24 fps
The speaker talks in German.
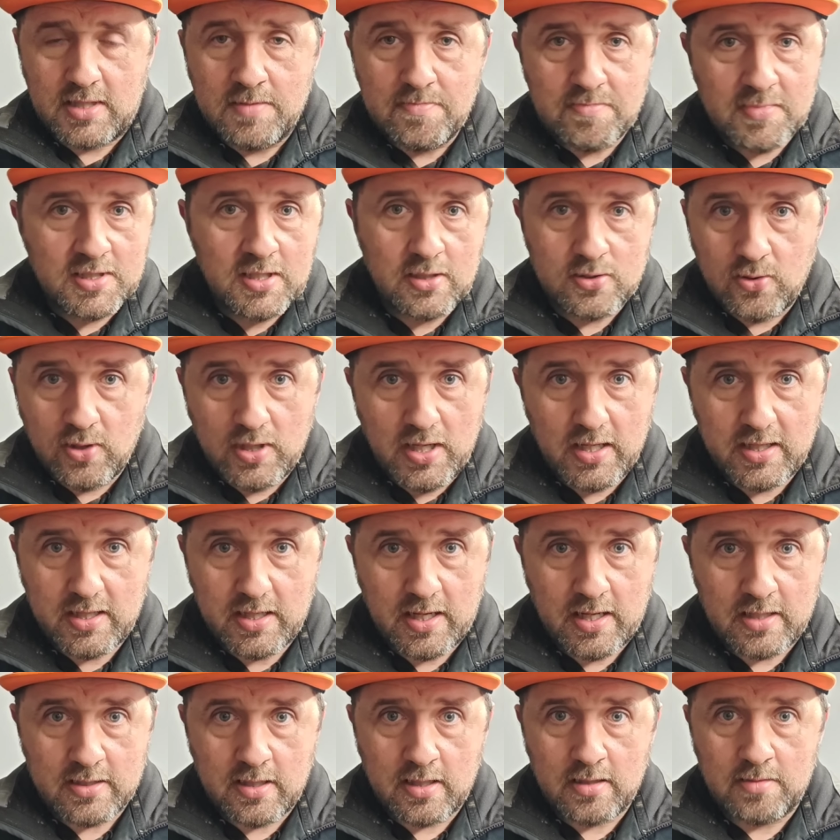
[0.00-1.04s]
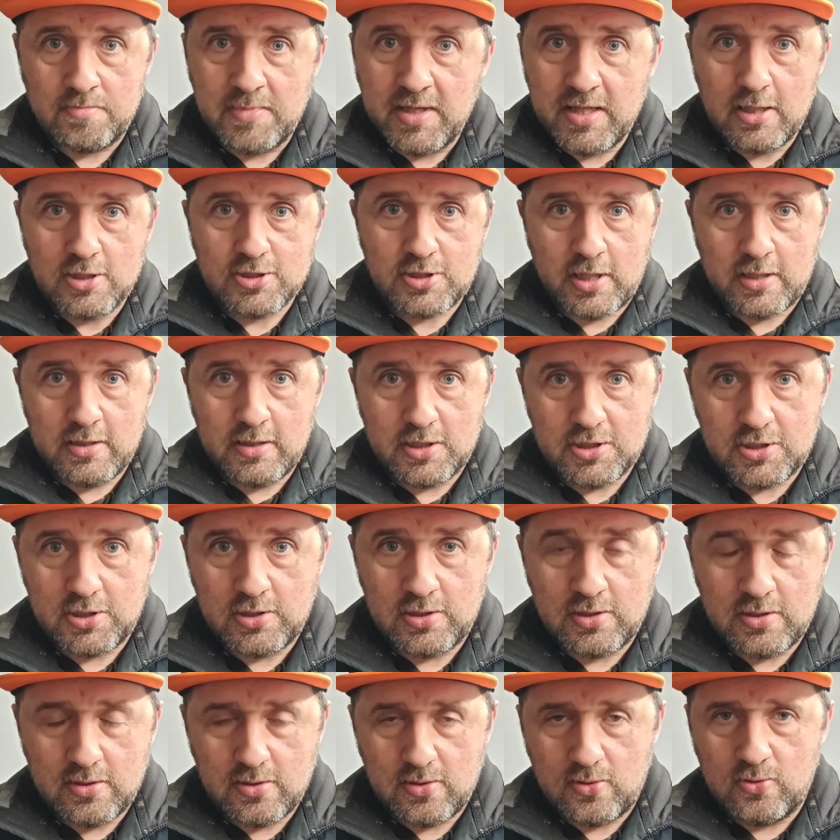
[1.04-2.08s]
kommt man natürlich an einem
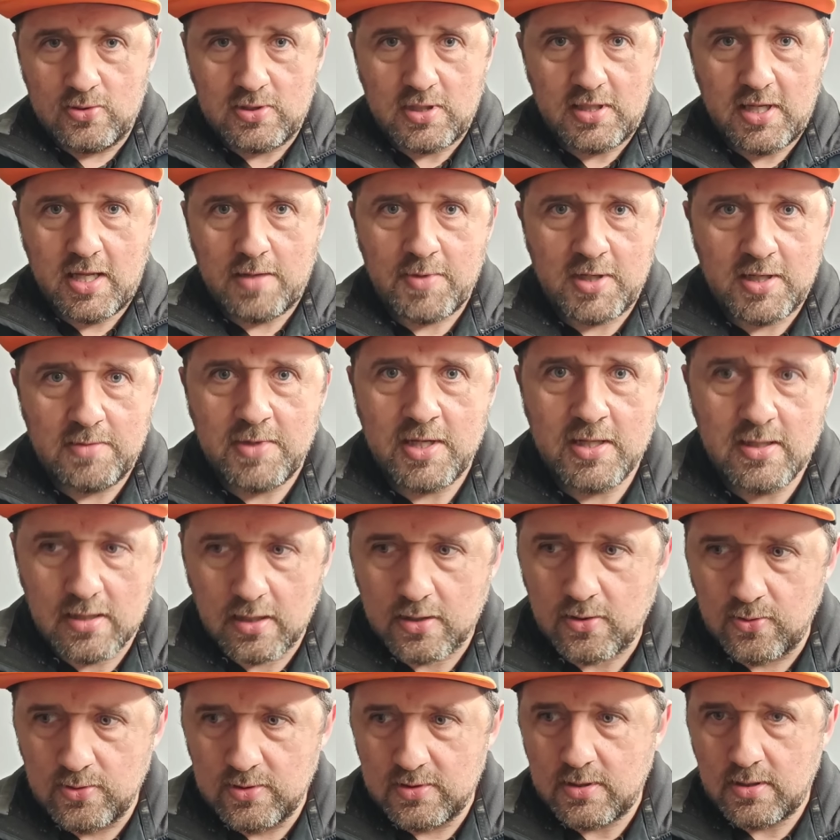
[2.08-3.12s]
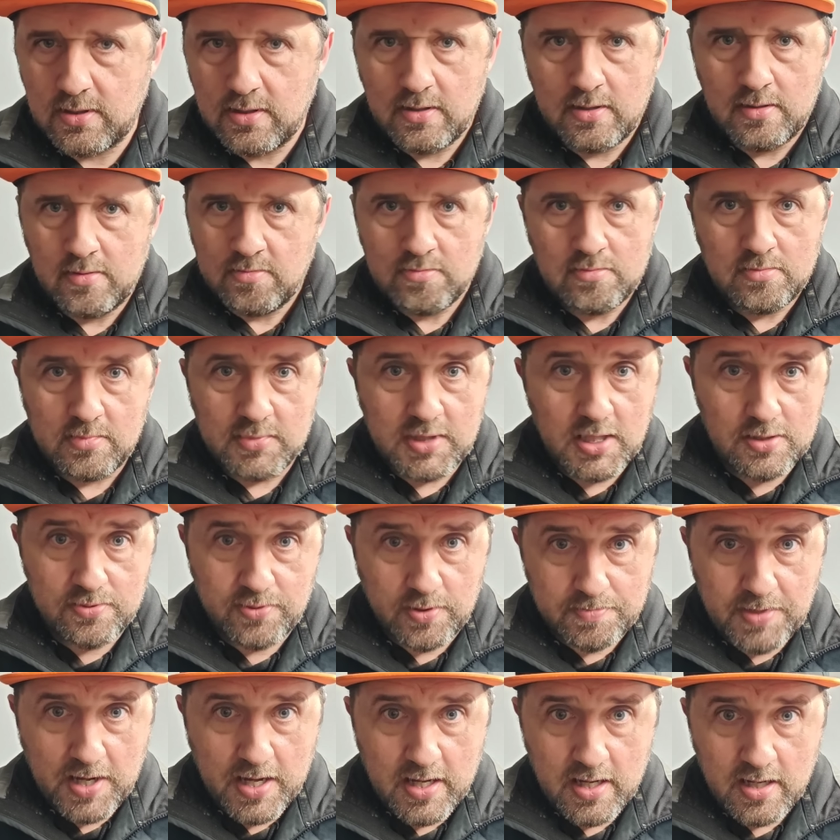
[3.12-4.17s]
mittelständischen Unternehmen im Hintergrund nicht
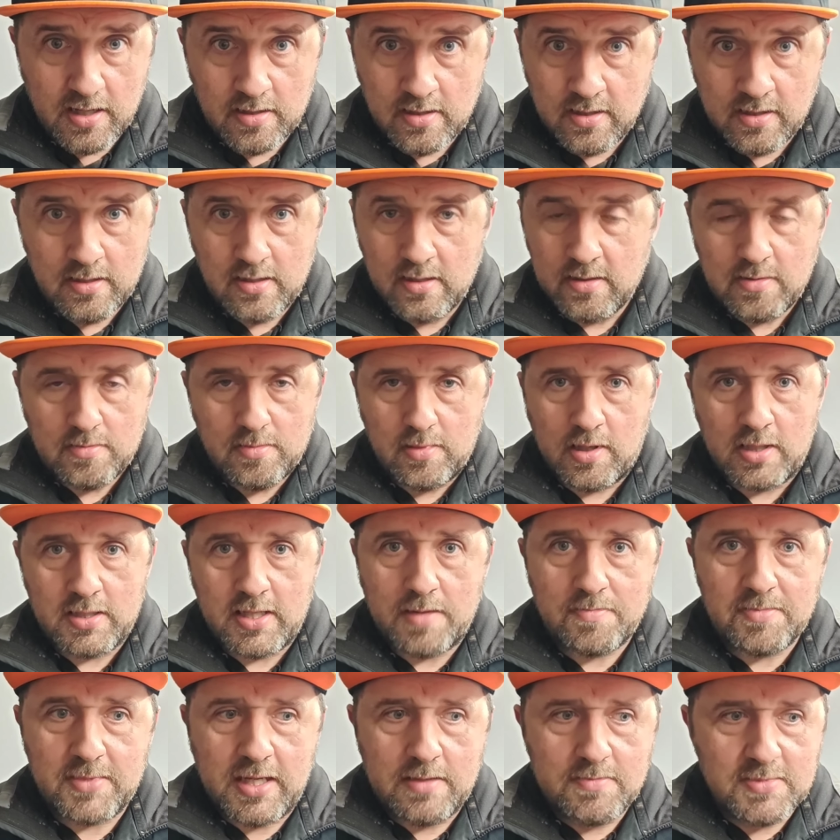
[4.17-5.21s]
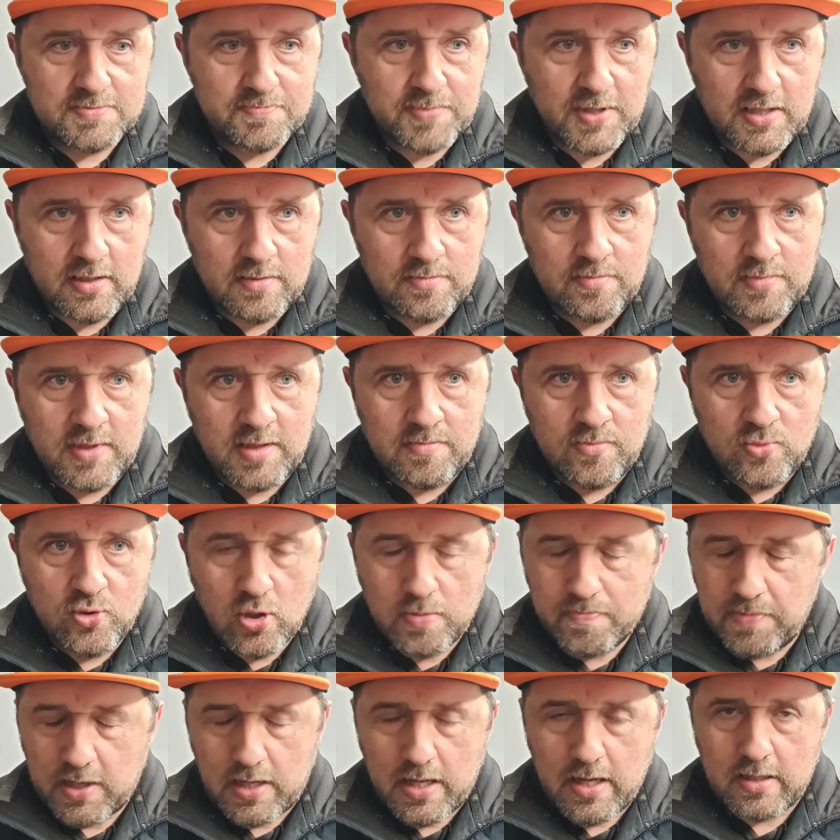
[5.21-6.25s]
vorbei. An dem kommt es im
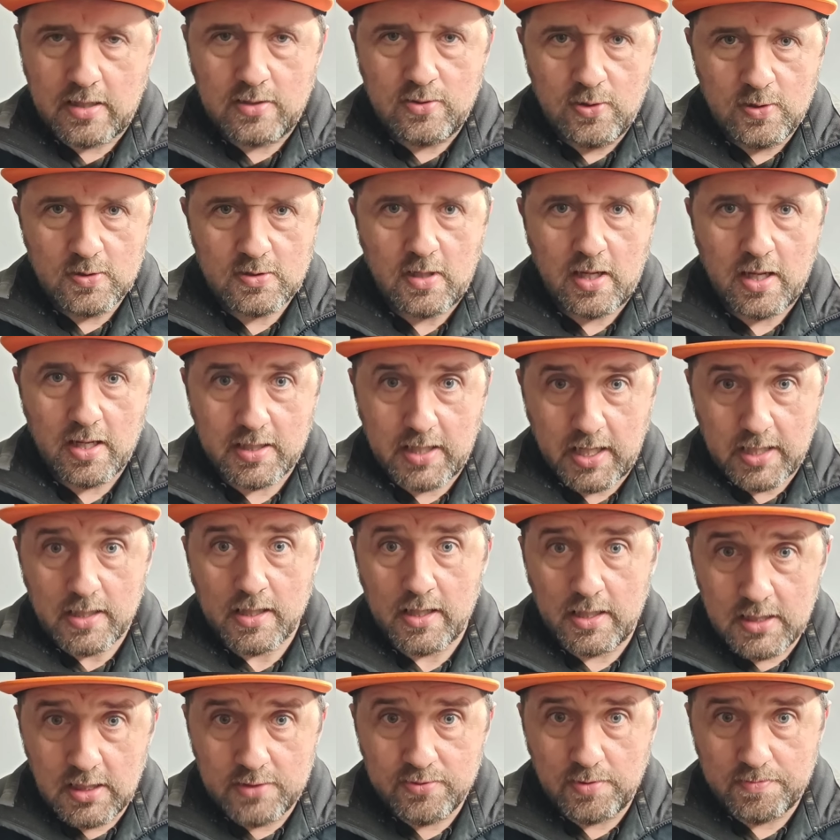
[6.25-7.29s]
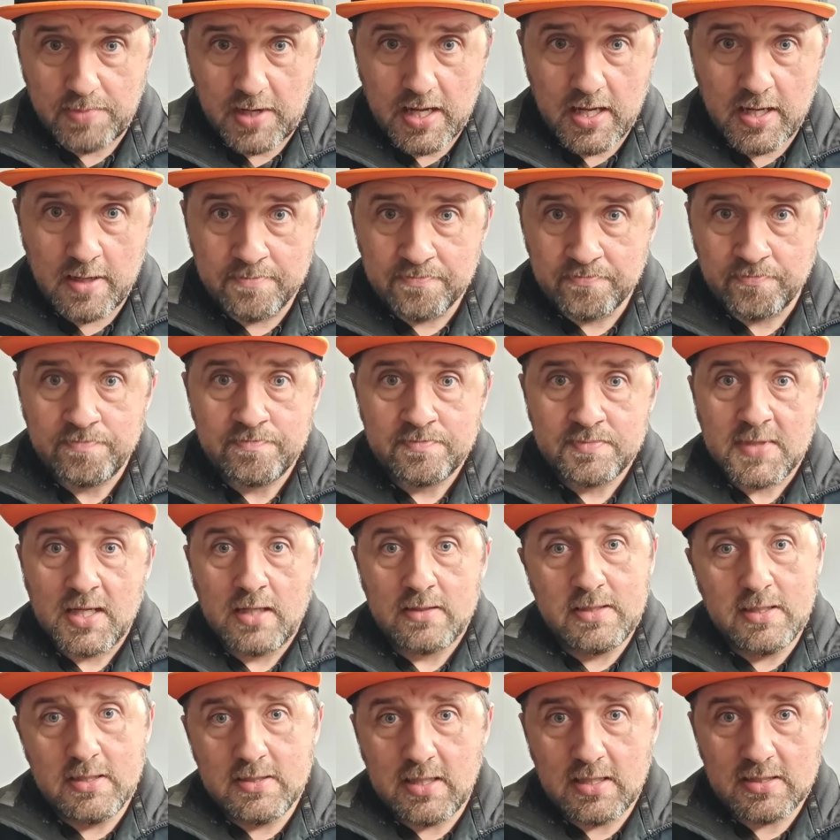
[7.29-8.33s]
Milchbereich in Österreich generell nicht vorbei.
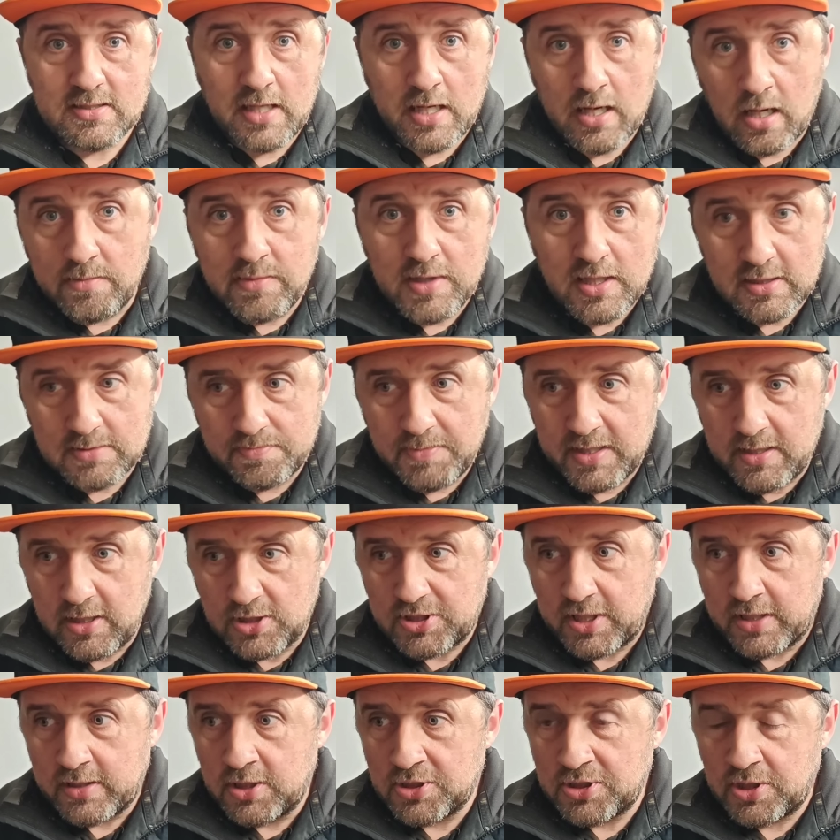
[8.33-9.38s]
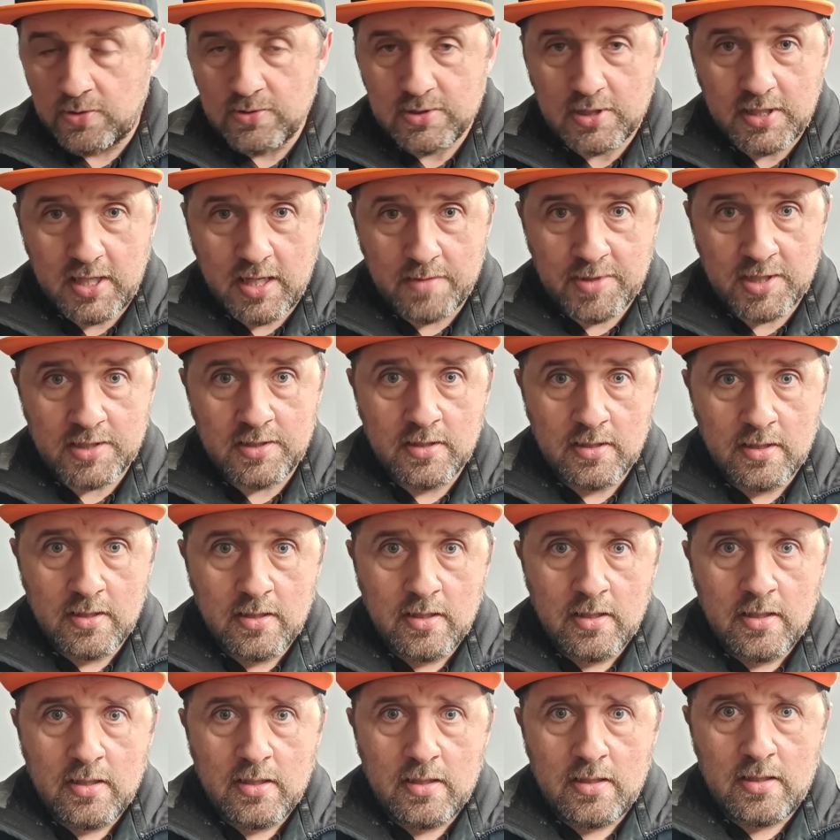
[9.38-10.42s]
Dieses nennen wir als mittelständische Unternehmen
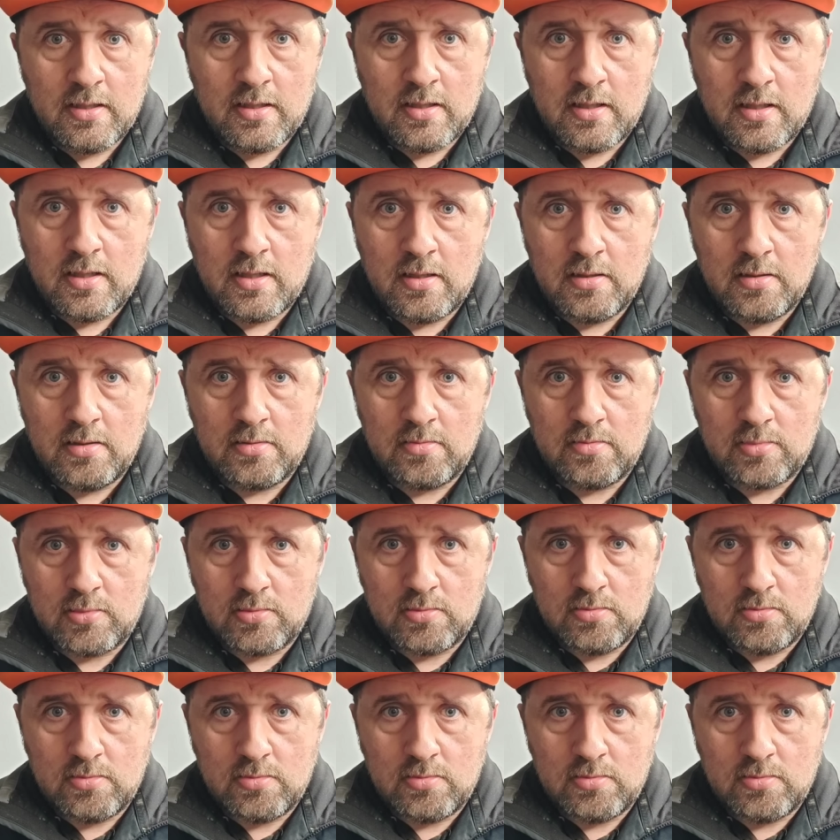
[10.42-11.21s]
äh,